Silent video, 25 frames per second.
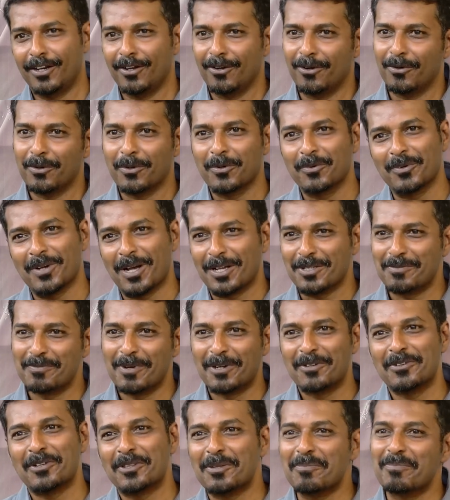தெரியும்
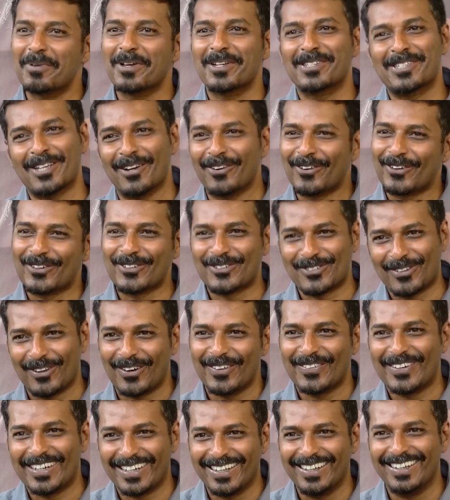ஹஸ்பண்ட் வந்து பெருசாக ஒன்றும்
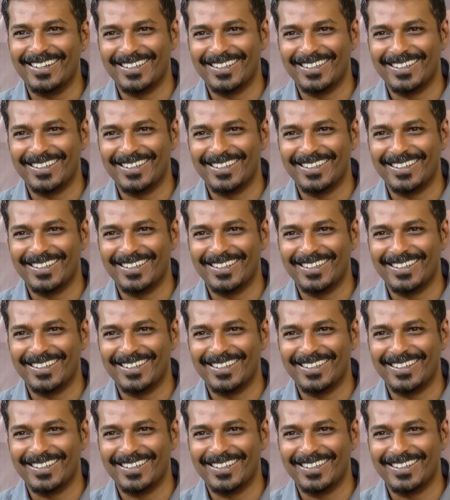சொல்ல இல்லை